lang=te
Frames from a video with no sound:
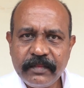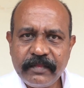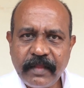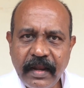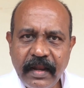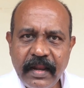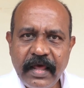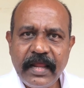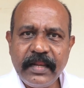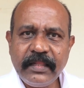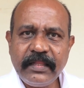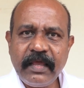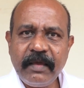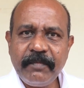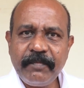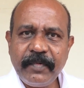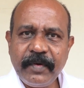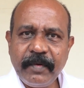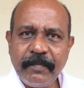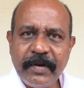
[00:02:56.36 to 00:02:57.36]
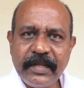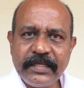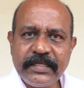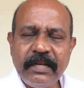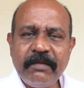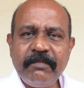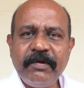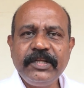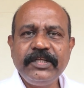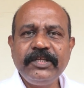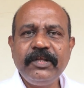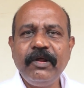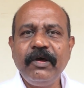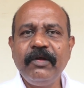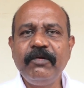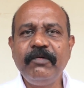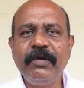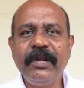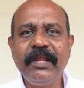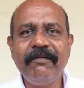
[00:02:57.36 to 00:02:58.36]
తెల్లారితే ప్రజల మధ్యలో
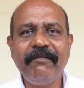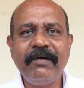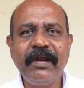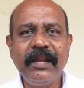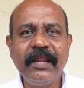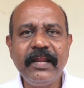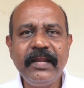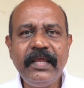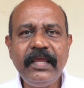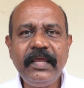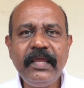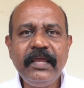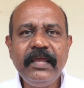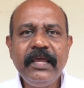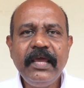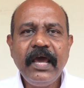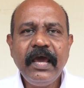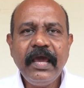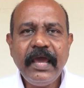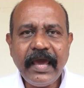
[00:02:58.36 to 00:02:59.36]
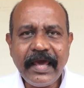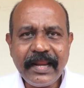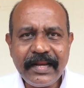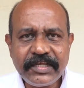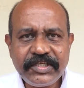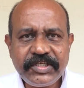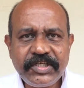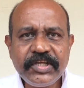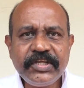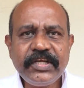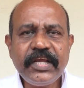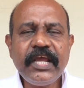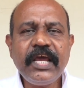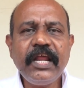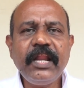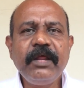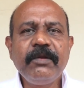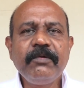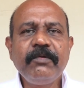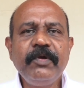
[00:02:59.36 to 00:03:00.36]
నుండే వాళ్ళని అరెస్ట్
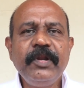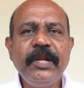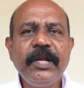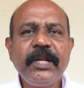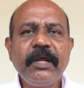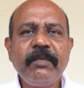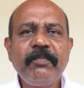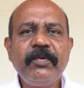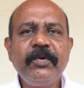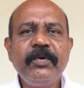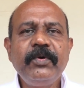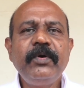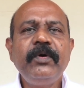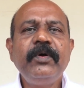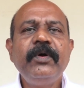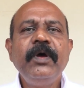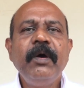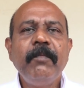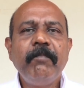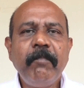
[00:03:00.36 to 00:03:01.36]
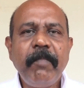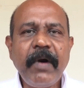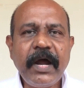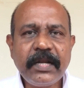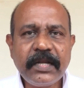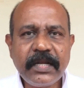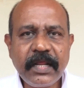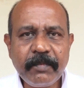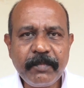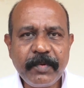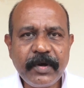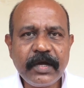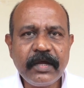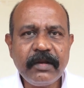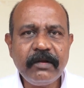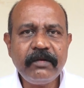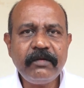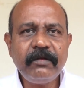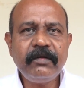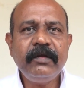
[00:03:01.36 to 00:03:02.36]
చేయాలనుకునేటప్పుడు
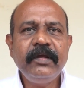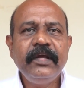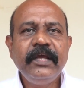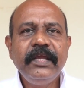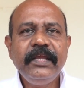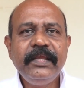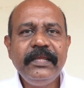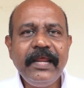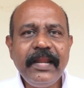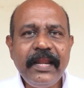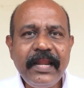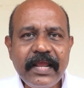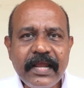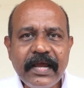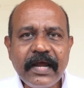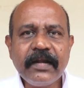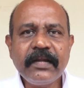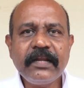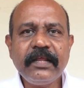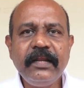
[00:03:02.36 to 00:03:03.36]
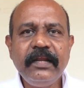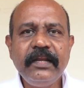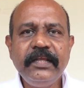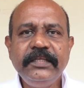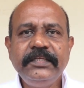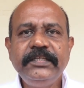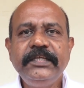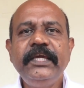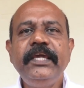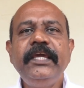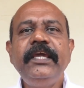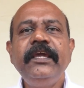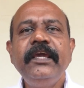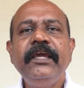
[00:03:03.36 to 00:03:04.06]
పట్టపగలు ఎన్ని గంటల నుంచి